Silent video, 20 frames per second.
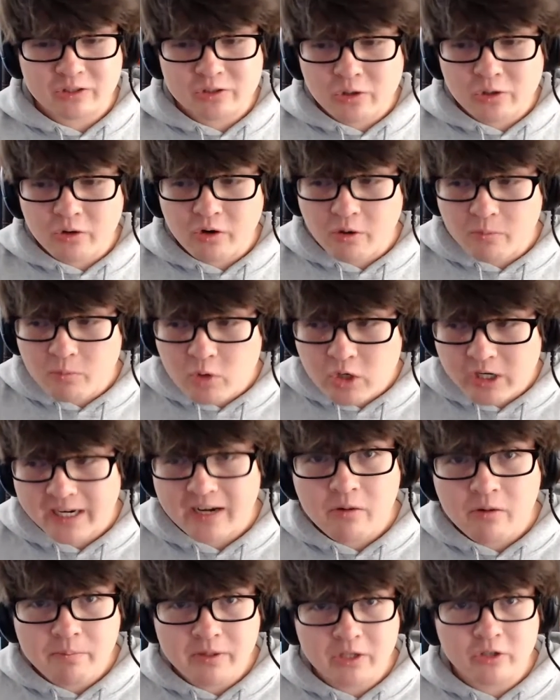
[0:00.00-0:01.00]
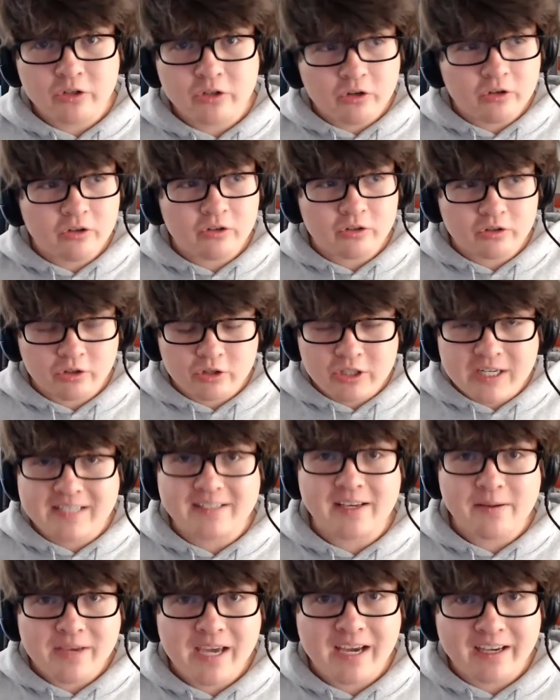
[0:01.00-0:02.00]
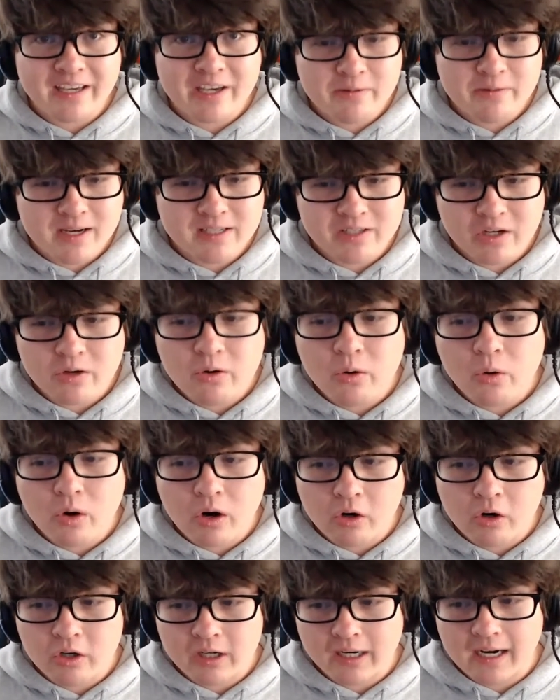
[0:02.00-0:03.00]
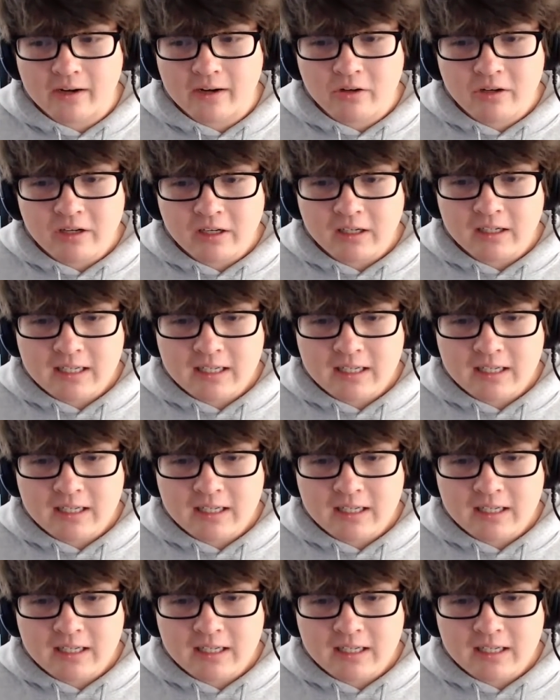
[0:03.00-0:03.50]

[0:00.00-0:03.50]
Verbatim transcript: Es un juego muy raro, pero yo, yo ya sabía que iba a ser un juego raro.